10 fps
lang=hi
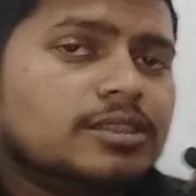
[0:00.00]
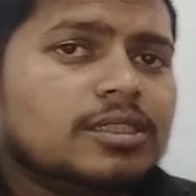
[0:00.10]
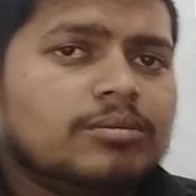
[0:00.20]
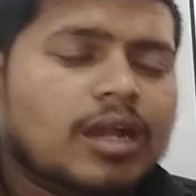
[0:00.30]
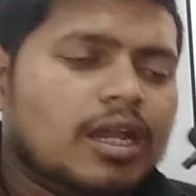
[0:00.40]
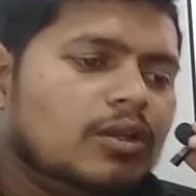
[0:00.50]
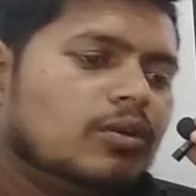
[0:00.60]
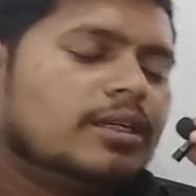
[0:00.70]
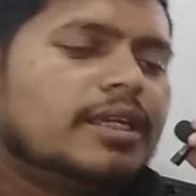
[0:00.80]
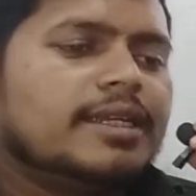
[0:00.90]
जिन भाई
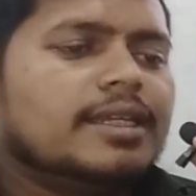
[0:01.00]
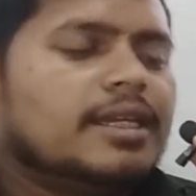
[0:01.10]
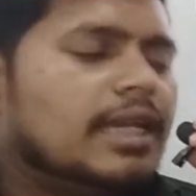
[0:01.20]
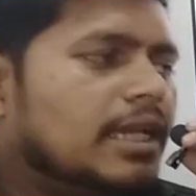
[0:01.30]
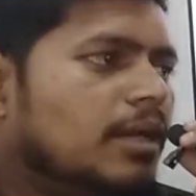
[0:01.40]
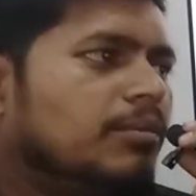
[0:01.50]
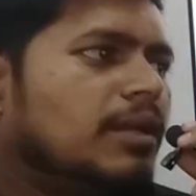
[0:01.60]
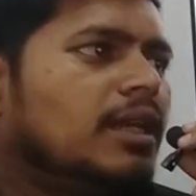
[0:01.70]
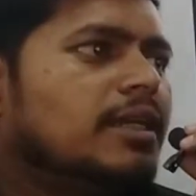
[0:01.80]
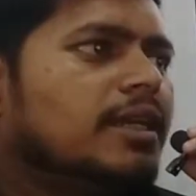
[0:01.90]
लोग नए नए
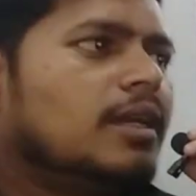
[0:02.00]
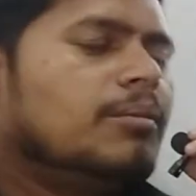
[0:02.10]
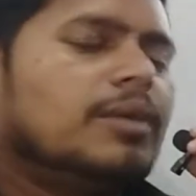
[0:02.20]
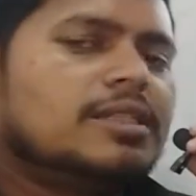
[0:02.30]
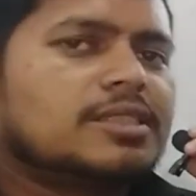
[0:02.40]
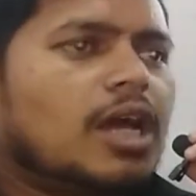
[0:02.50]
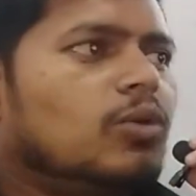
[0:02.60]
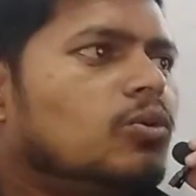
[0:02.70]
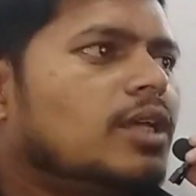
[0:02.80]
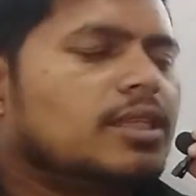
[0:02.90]
कैमरा लिए हैं
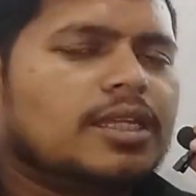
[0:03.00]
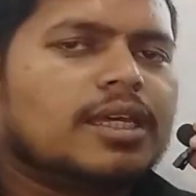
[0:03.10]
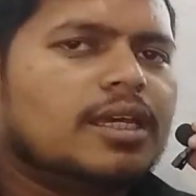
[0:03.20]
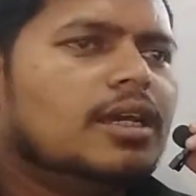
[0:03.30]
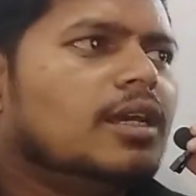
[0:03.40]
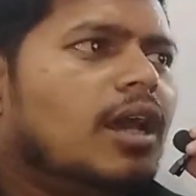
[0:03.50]
परेशान हो जाते हैं